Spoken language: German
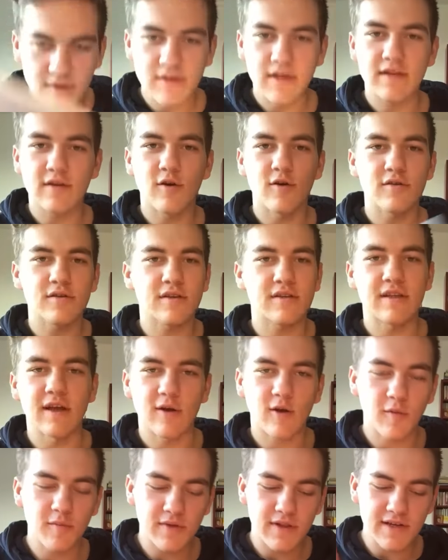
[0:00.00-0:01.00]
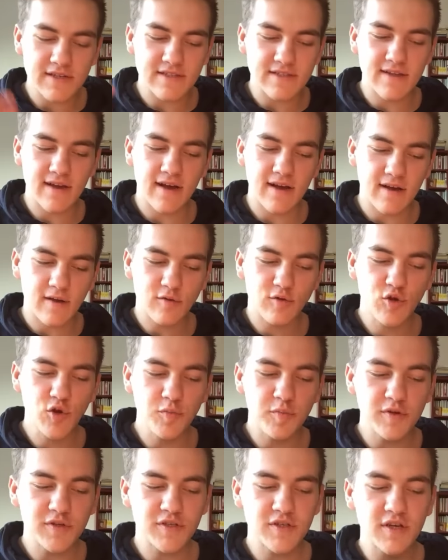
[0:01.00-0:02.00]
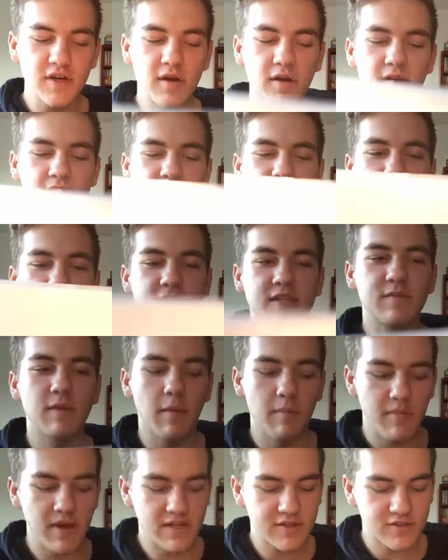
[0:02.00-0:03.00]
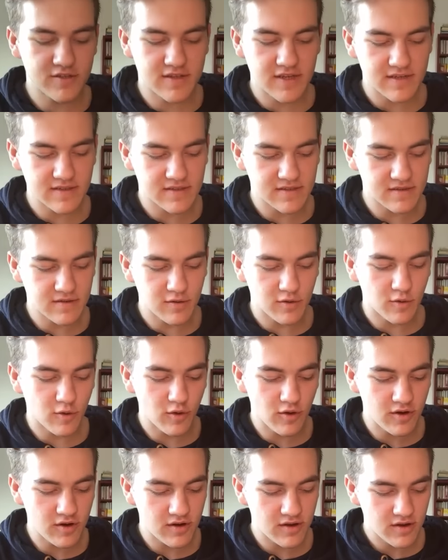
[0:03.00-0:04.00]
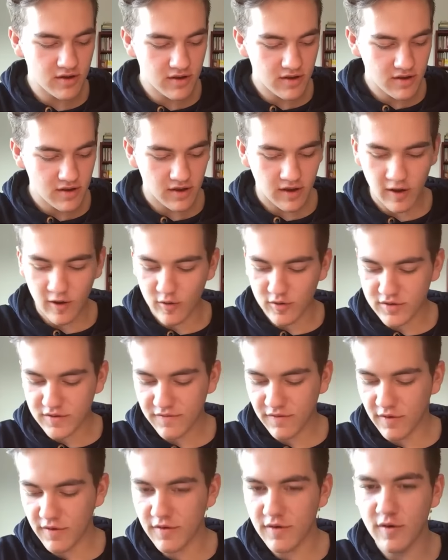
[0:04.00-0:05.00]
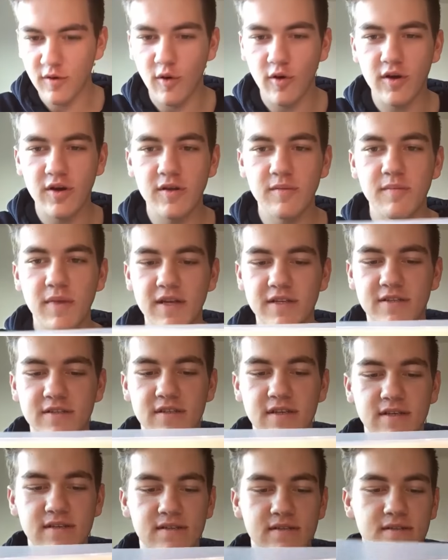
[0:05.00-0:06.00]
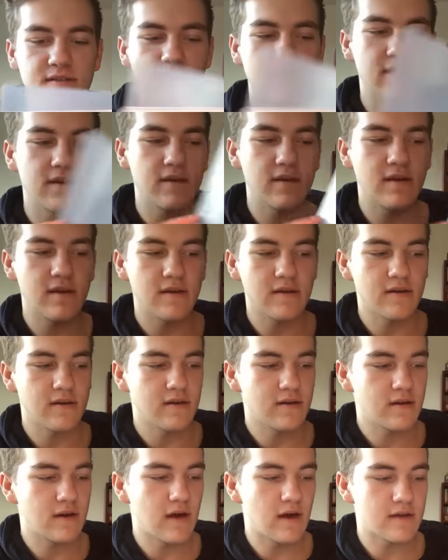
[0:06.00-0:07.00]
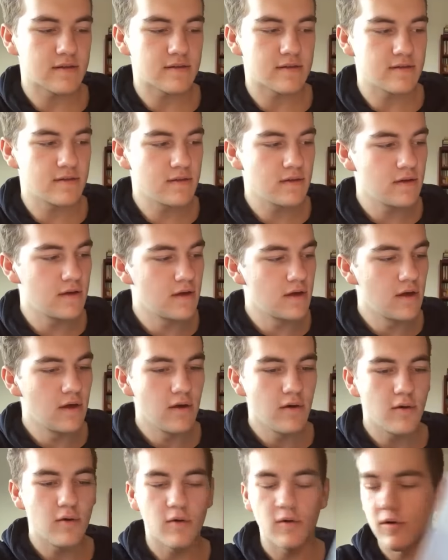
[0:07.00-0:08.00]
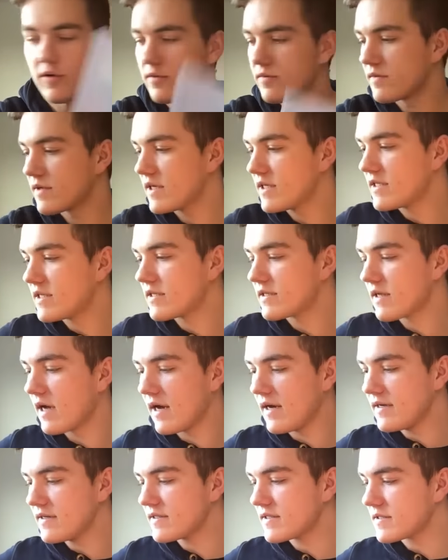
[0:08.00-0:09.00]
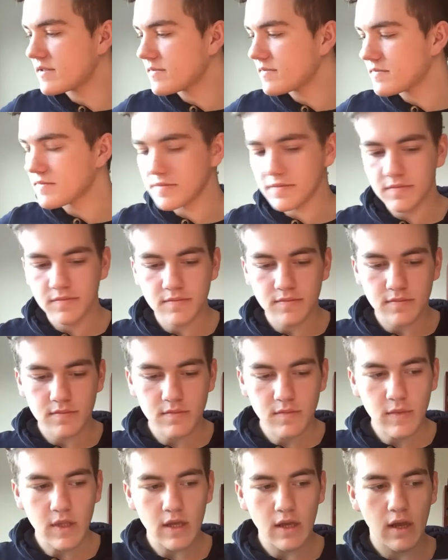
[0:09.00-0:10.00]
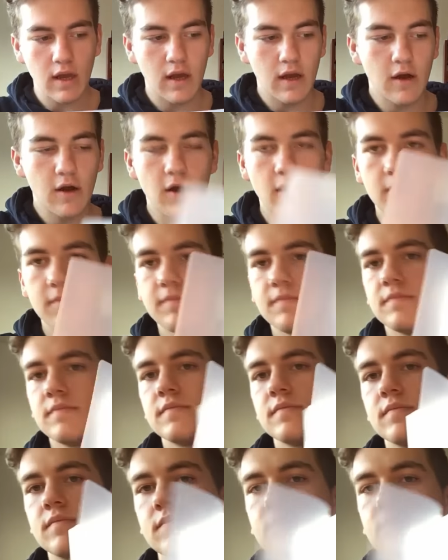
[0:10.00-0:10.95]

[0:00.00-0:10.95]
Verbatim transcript: es hat auch, da kommt gleich dieser typische, sage ich mal, Magitex-Geruch raus von neuen Magitex-Karten. Und richtig nice. Ähm,